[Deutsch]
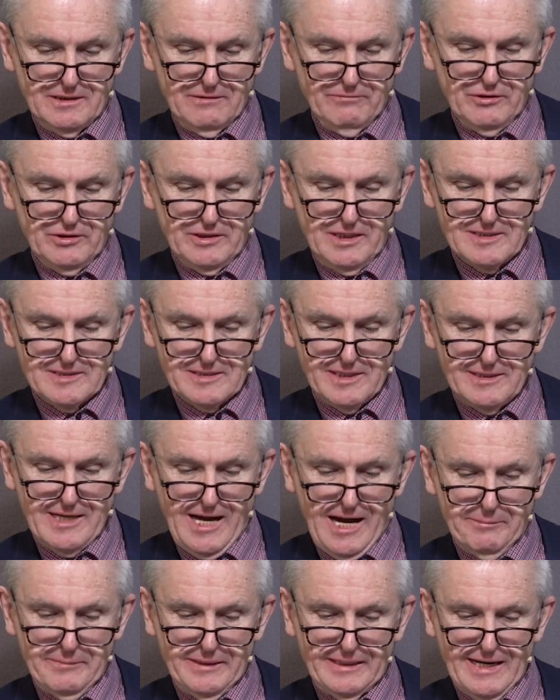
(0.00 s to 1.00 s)
ich würde jetzt den
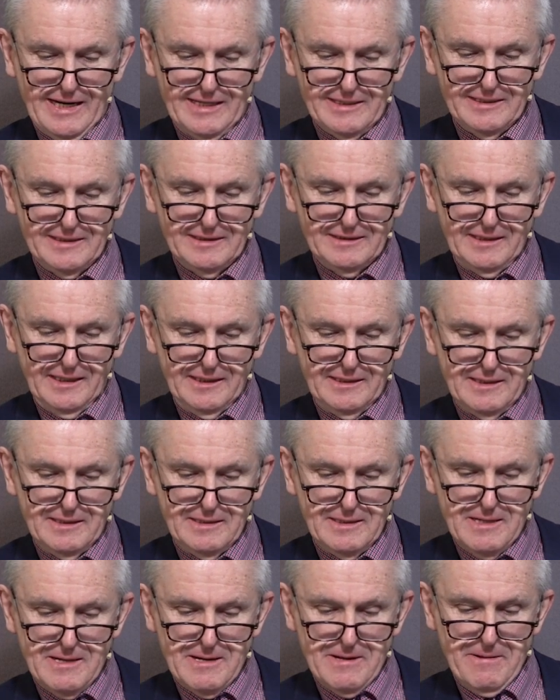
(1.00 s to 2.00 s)
Namen gar nicht
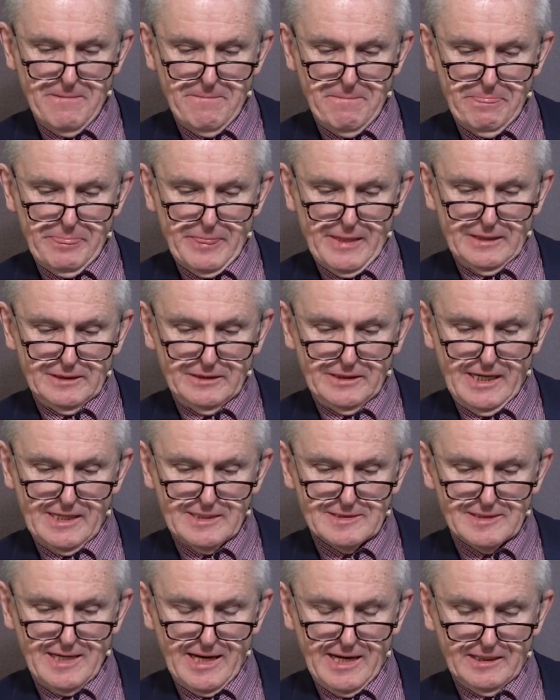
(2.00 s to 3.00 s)
nennen, der
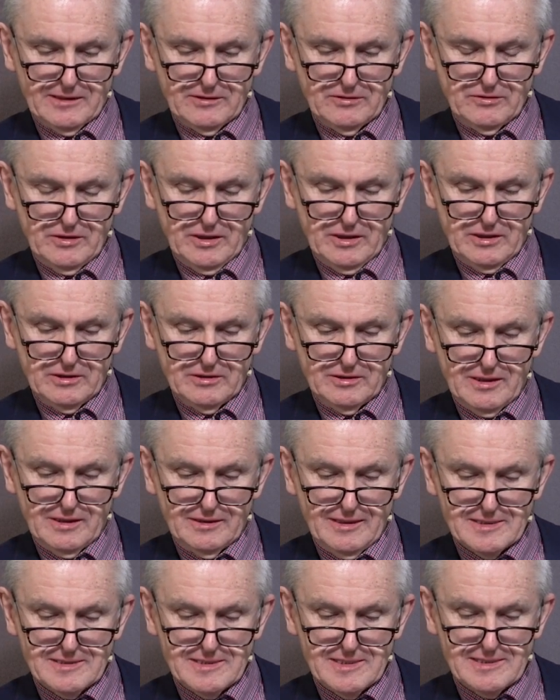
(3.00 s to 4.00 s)
sagt, äh,
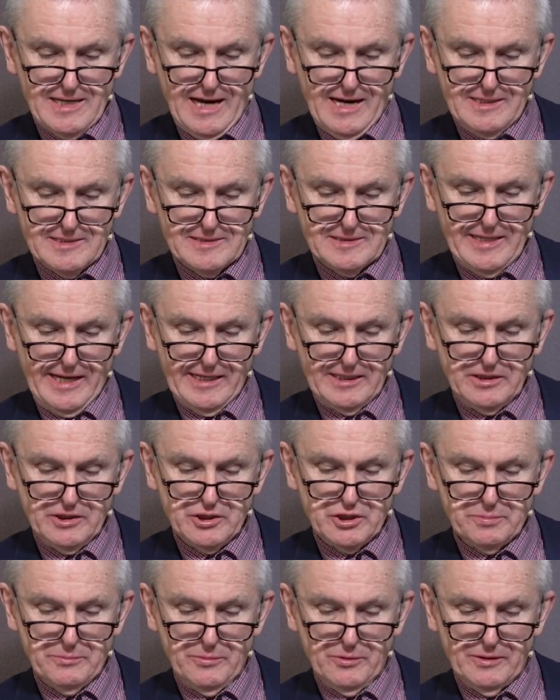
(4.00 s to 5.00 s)
das ist alles
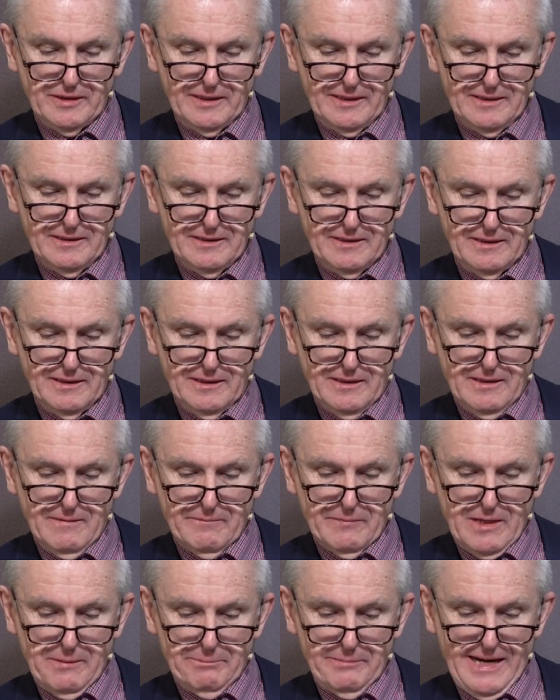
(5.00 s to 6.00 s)
technisch möglich,
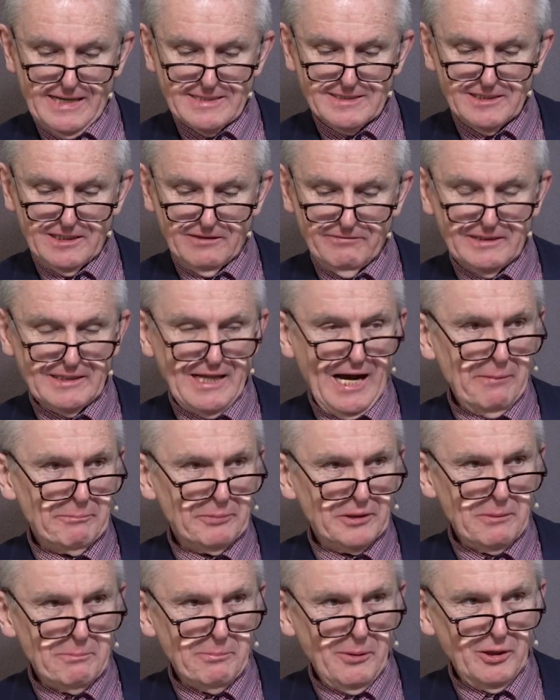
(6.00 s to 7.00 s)
Plastik wird
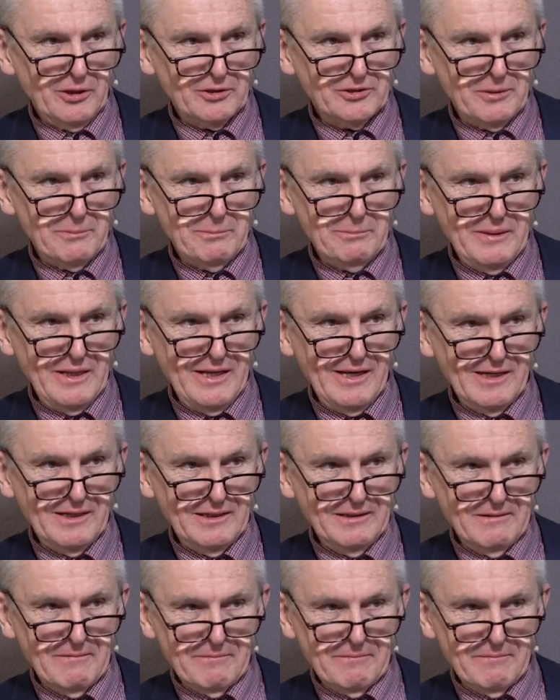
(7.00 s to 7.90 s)
abgebaut im Meer,